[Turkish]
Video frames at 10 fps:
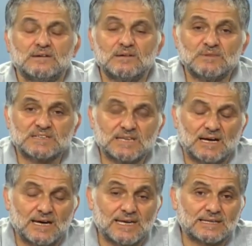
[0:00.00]

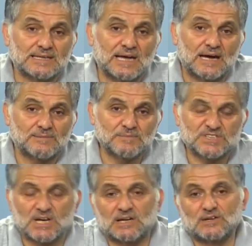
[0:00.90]
Mesela iktidarın bir
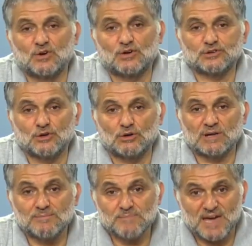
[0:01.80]
şekilde ortağı
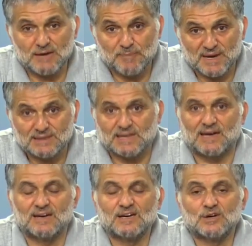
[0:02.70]
olan MHP'yi
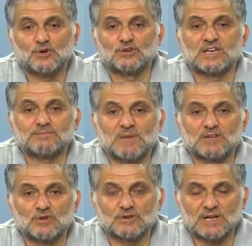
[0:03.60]
de gözetmek
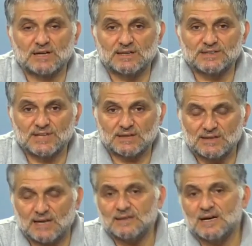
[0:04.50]
zorunda
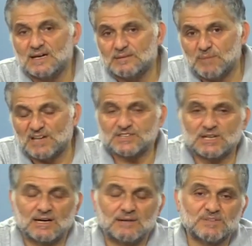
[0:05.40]
kalacaklar
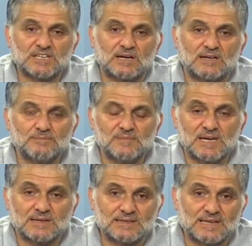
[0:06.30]
başka bir takım
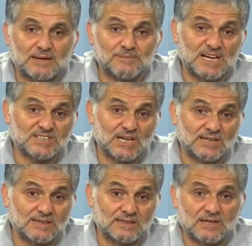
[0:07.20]
iktidar
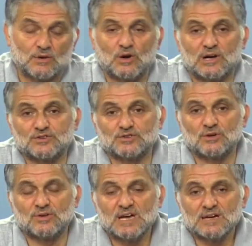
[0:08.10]
bileşenlerinde,
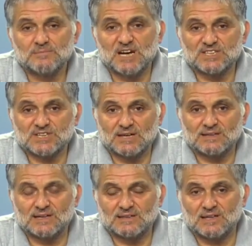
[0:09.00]
koalisyon
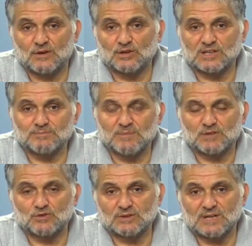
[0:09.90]
bileşenlerini de
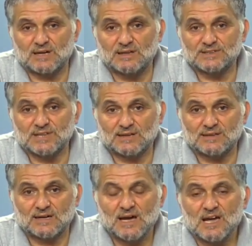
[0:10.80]
gözetmek zorunda kalacaklar.